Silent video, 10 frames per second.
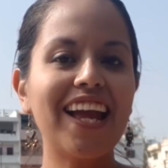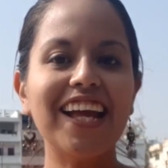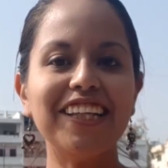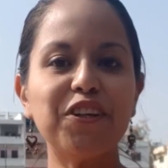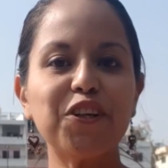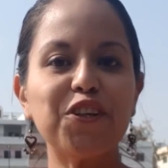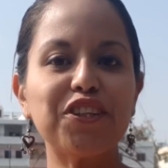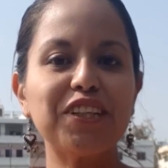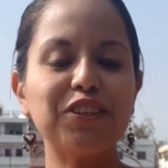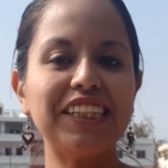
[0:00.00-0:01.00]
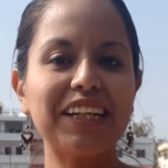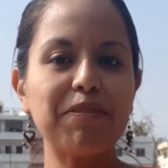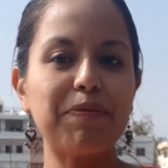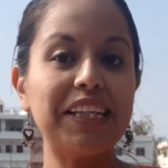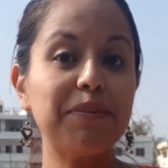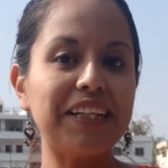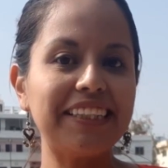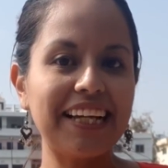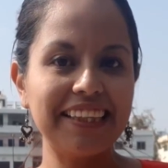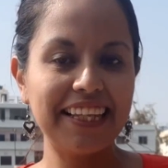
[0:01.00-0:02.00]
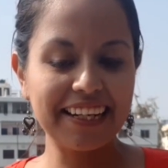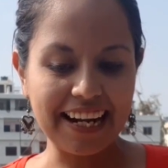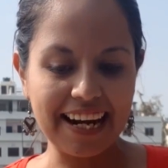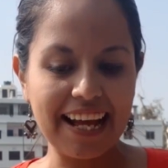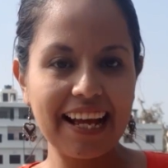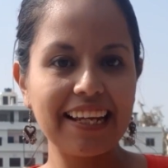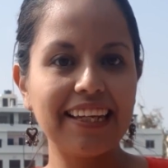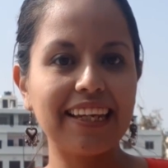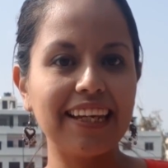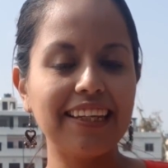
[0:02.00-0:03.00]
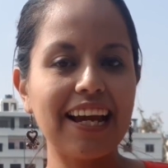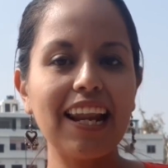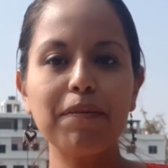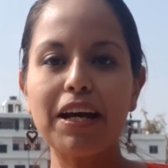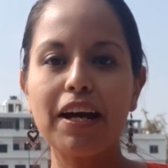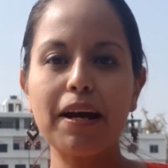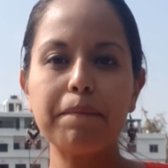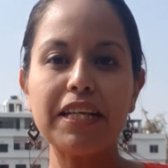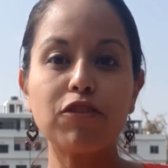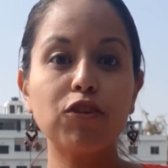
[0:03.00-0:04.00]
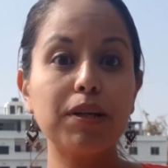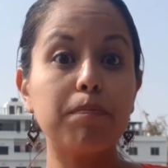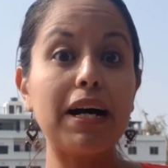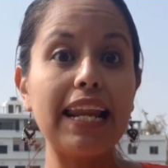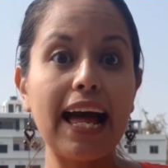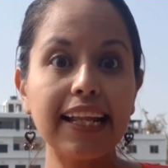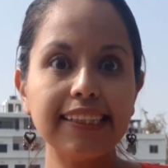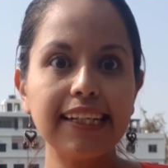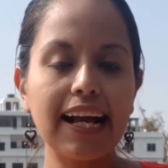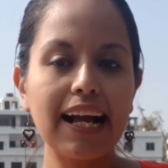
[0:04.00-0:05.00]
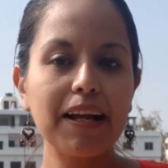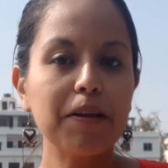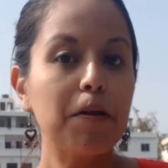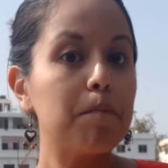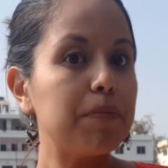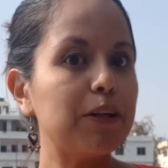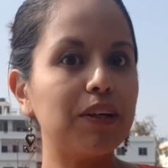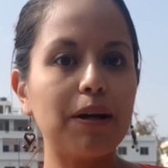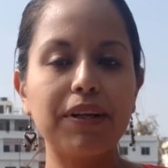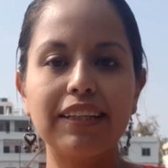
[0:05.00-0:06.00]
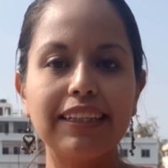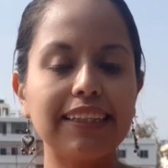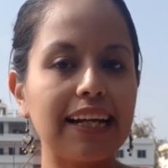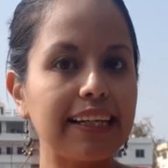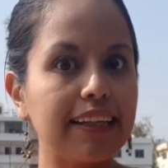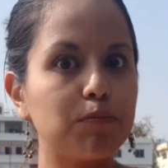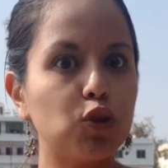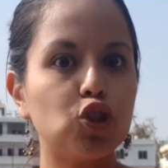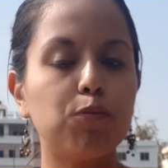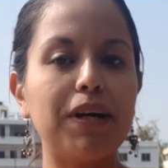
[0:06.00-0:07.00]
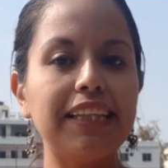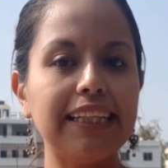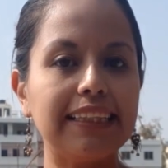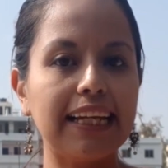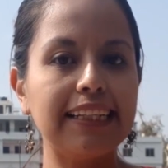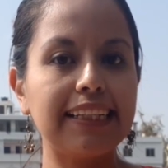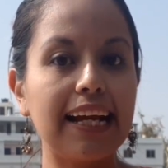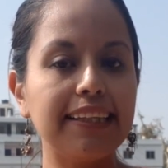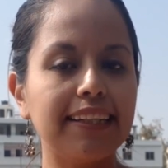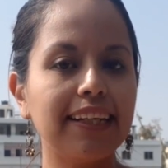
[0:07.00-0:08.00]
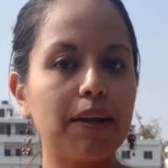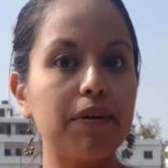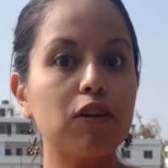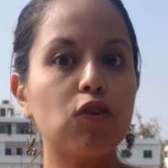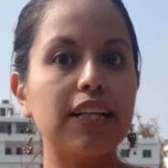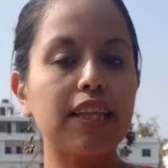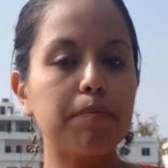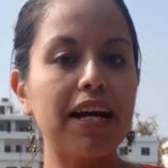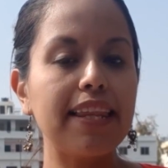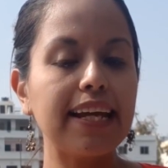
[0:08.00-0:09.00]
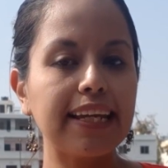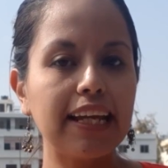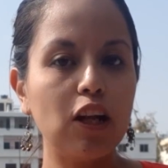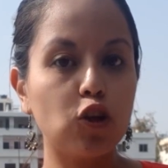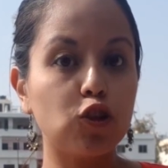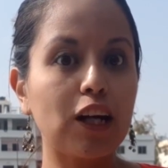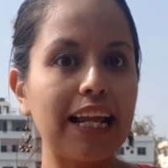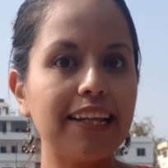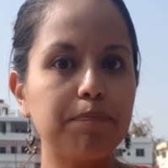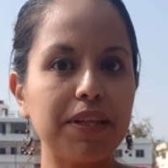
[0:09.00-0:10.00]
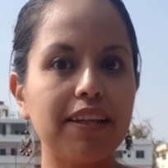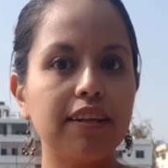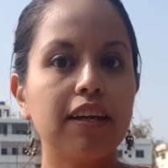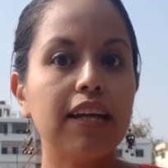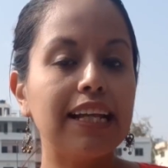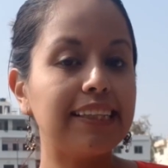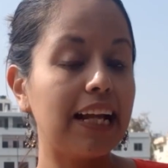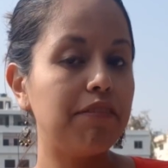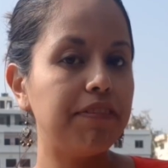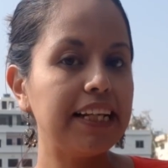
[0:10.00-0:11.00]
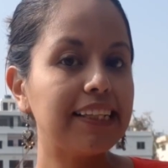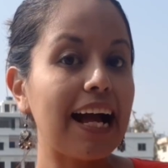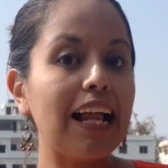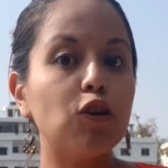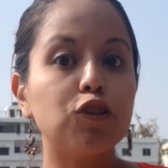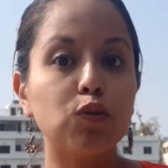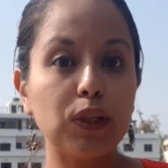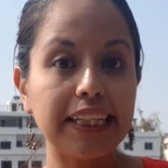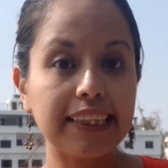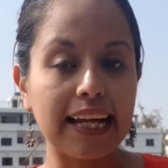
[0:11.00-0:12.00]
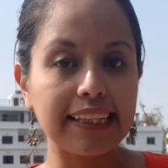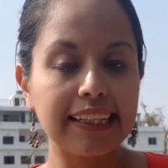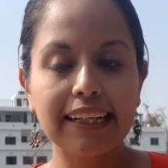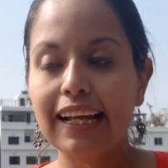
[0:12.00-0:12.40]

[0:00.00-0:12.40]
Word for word: Sigo con otra cosa que me parece bastante rara y que ya la había visto en Malasia, pero la verdad es que aquí es mucho más intensa y tiene que ver con el tema de que los locales piden selfies a los turistas.